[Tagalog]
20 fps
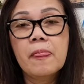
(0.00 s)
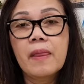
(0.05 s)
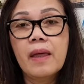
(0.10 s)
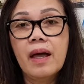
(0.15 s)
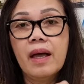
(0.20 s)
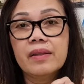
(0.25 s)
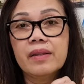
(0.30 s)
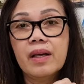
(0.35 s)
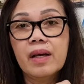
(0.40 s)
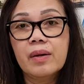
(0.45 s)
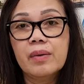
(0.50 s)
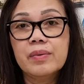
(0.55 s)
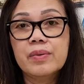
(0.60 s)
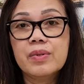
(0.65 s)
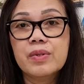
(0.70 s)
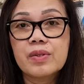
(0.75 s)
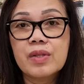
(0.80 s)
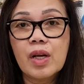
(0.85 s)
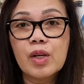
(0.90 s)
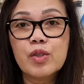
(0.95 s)
at ang
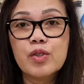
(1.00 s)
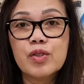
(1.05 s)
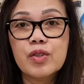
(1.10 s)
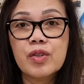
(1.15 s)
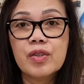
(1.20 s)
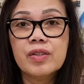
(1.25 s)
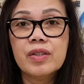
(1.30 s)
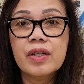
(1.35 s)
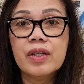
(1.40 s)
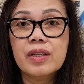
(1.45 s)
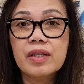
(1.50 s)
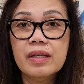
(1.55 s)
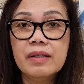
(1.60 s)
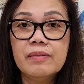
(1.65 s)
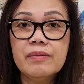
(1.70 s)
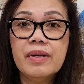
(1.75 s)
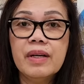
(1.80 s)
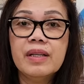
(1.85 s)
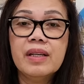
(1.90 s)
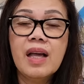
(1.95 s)
construction and
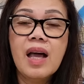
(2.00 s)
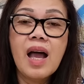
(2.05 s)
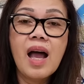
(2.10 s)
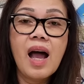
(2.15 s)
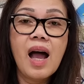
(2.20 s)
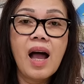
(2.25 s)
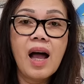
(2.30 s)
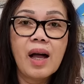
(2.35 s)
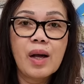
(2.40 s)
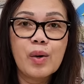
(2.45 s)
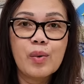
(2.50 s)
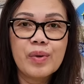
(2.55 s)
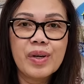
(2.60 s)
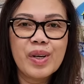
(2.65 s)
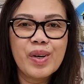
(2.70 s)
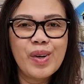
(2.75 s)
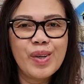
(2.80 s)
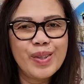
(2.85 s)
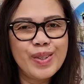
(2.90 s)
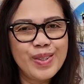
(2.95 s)
even
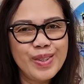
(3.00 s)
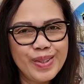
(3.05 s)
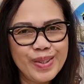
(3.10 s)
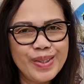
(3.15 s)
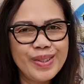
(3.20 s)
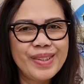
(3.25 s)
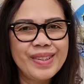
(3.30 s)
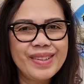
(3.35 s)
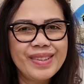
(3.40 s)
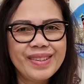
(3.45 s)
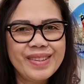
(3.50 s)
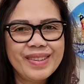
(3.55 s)
agriculture.